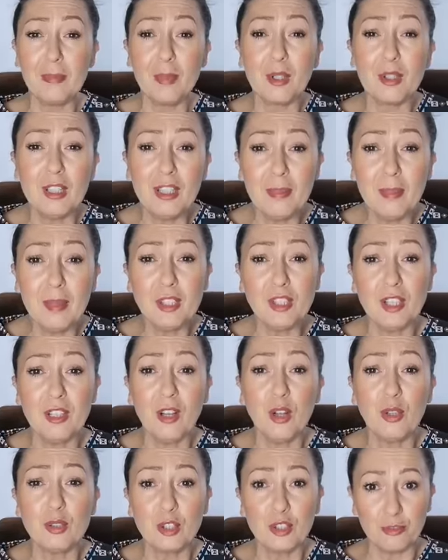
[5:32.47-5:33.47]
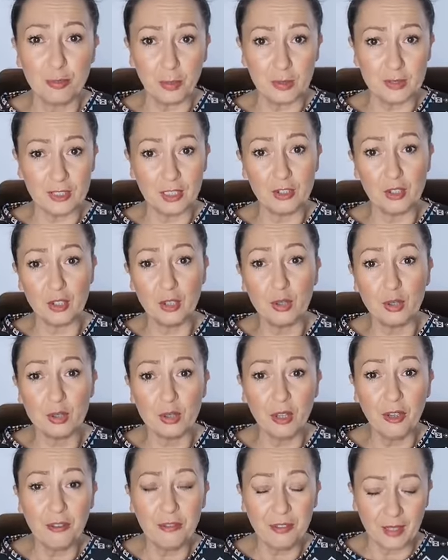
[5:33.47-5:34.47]
modlimy się o coś w postaci
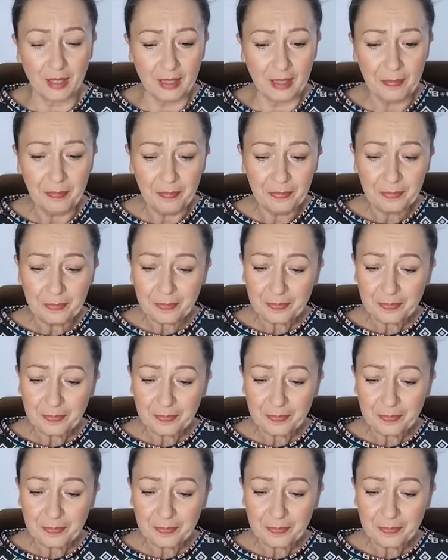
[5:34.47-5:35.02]
gotowej,